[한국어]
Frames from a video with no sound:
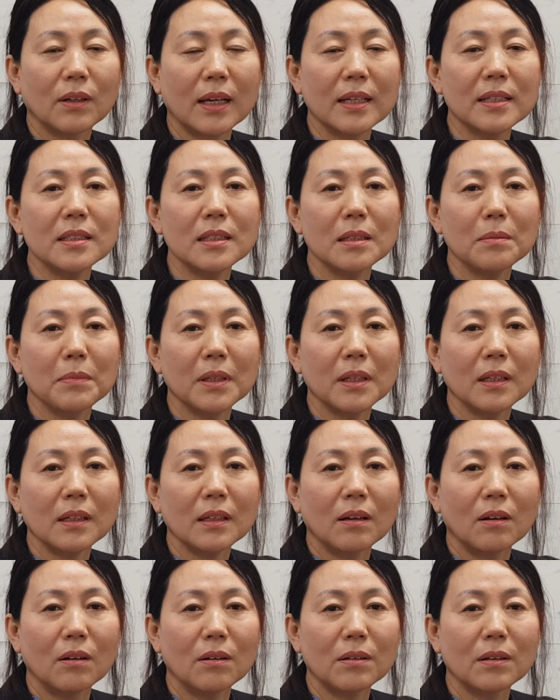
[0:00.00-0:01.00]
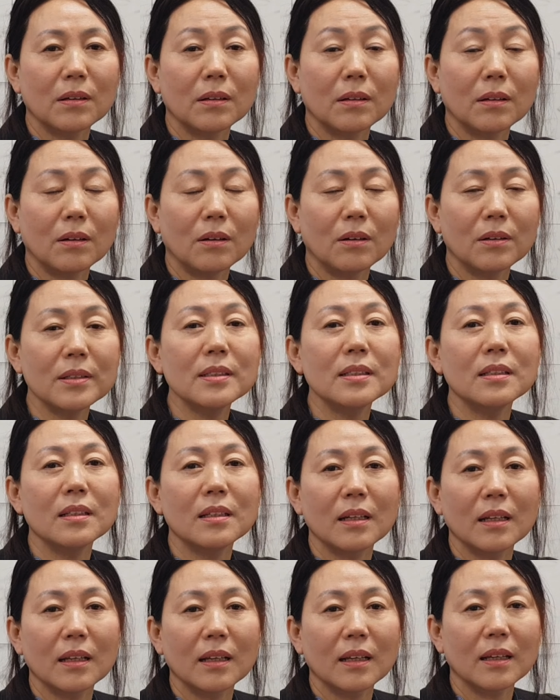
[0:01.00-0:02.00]
관심이
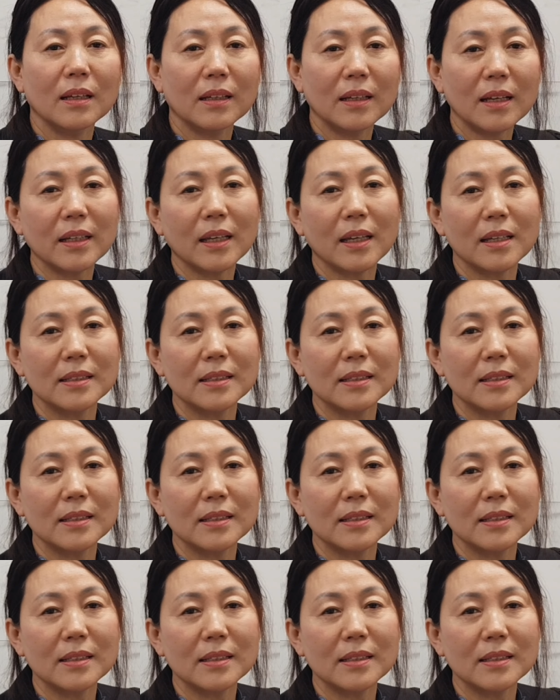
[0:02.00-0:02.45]
어르신들의 향해